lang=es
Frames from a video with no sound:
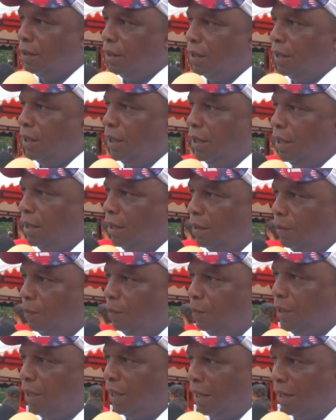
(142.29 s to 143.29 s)
Eh,
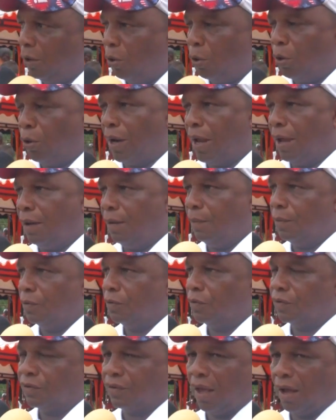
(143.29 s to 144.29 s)
Miguel Lora,
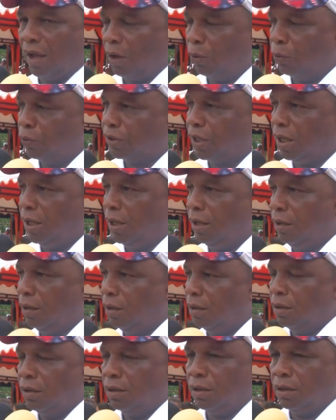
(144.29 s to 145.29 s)
San Agustín
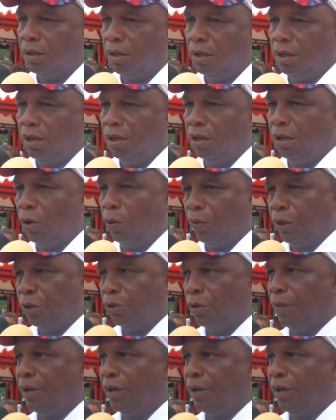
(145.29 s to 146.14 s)
y Ovidio